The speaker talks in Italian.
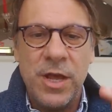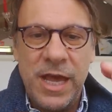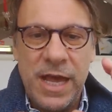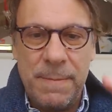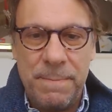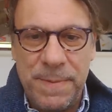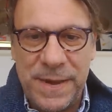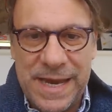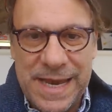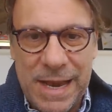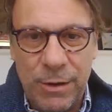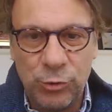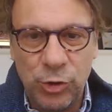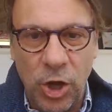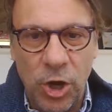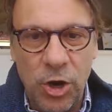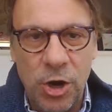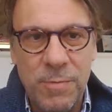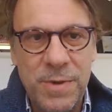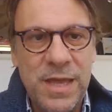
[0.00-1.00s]
E per gli
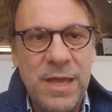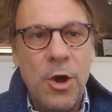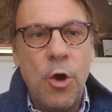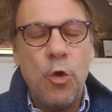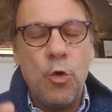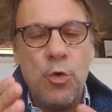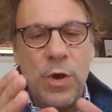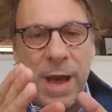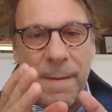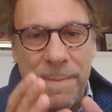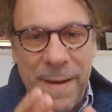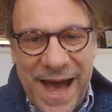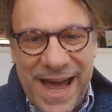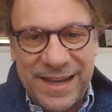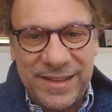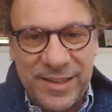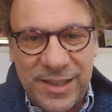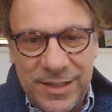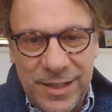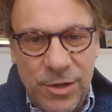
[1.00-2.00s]
autonomi una
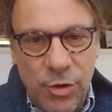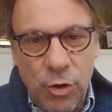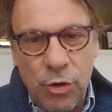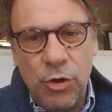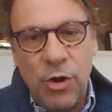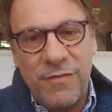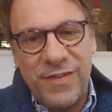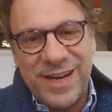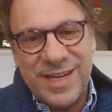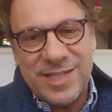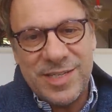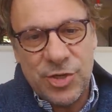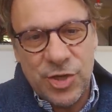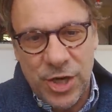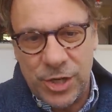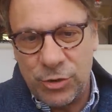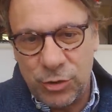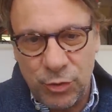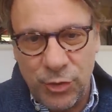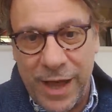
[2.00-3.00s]
parte di loro avrà
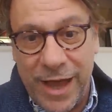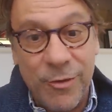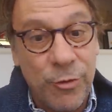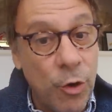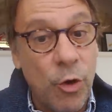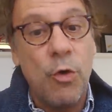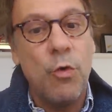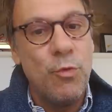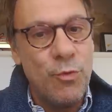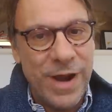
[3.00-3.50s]
600 euro,